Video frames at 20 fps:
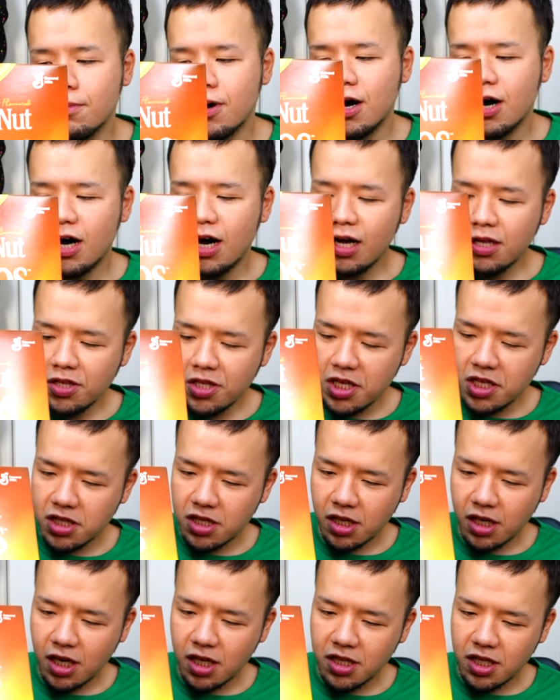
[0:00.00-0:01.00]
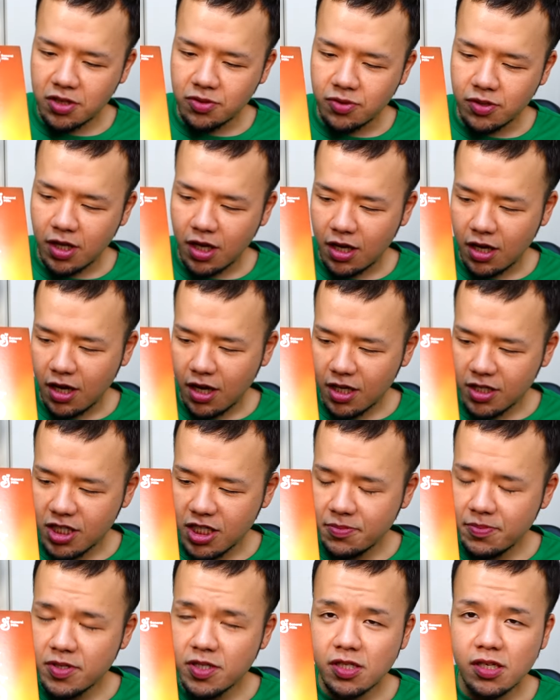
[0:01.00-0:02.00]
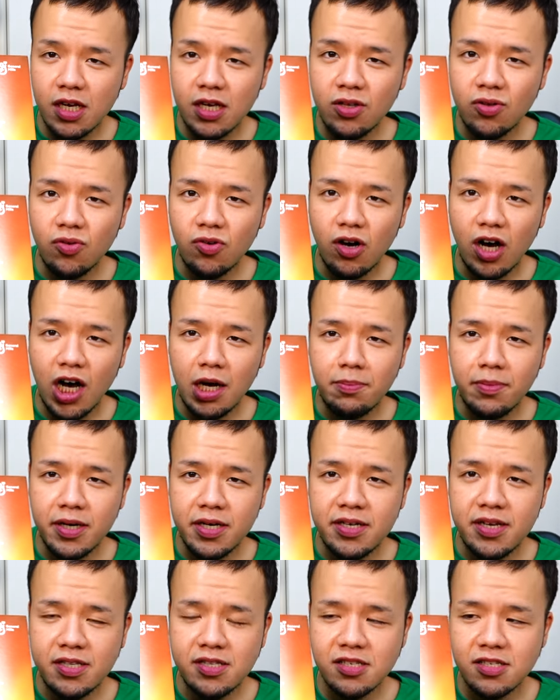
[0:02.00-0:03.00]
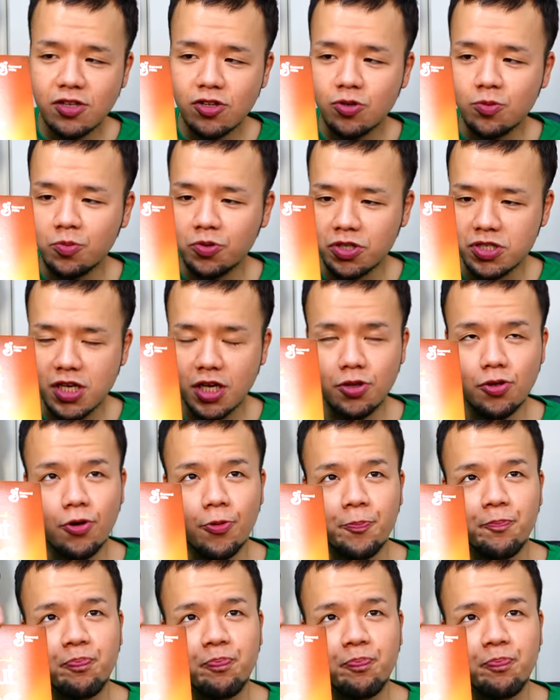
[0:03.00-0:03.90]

まあ、ハニーって書いてるんで、蜂蜜系の甘いやつだと思うんですけど、